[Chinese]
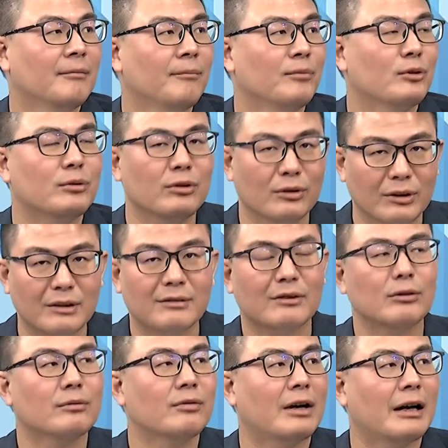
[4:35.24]
就是有一个折
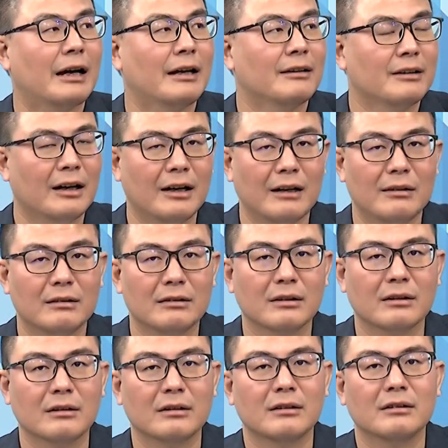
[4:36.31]
中方案。那那
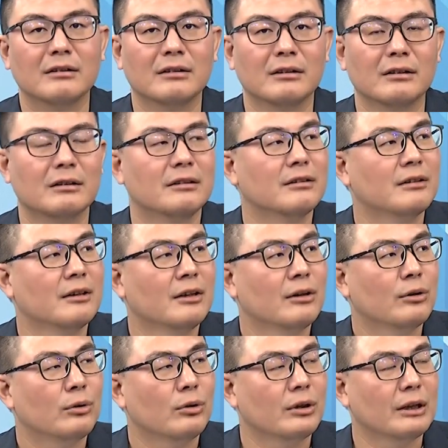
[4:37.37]
个呃。
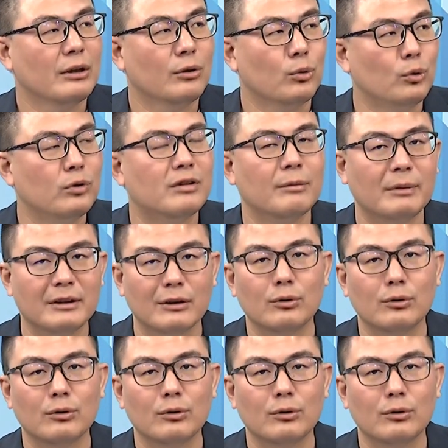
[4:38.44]
于这边的